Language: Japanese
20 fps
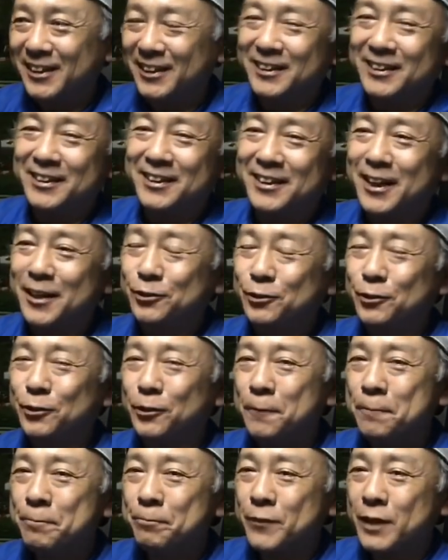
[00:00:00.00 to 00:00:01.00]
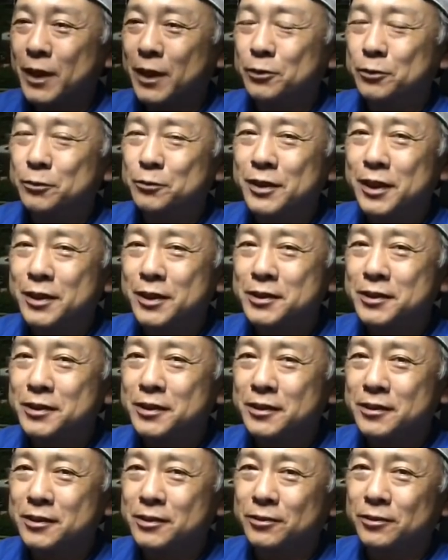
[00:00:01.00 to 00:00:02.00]
えー、あと、あの、
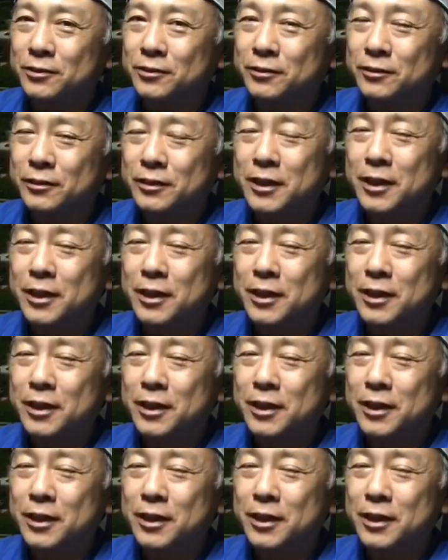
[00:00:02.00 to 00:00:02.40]
昔、その、